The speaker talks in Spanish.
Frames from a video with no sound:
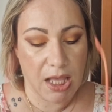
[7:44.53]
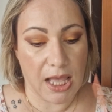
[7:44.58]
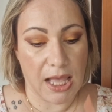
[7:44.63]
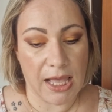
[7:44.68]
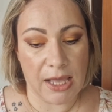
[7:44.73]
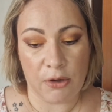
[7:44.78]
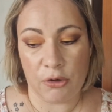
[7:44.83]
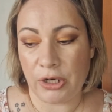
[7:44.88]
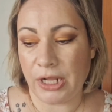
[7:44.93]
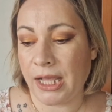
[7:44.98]

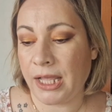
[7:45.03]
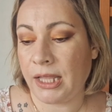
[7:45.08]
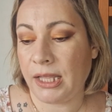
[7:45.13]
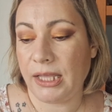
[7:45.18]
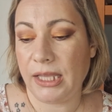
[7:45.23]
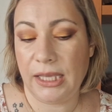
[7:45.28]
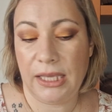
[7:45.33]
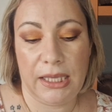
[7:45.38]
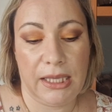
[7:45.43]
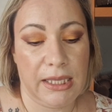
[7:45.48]
Ahora
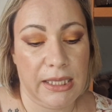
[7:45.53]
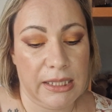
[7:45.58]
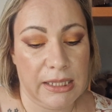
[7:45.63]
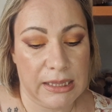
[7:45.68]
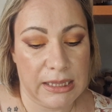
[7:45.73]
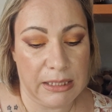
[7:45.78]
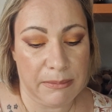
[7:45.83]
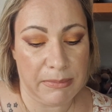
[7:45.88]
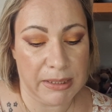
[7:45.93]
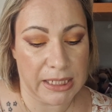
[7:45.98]

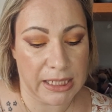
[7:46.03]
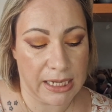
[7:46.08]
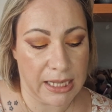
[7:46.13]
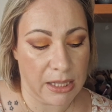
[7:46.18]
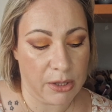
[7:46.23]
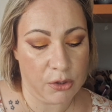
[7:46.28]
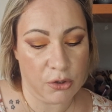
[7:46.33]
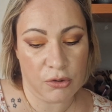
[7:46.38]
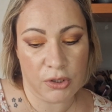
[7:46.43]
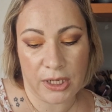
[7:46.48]
eh, de
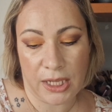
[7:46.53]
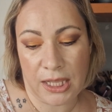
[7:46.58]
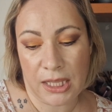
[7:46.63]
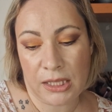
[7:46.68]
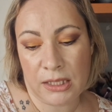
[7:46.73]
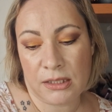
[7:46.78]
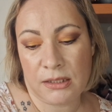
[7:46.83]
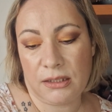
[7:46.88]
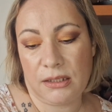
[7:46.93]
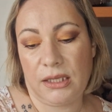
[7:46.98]
Mercadona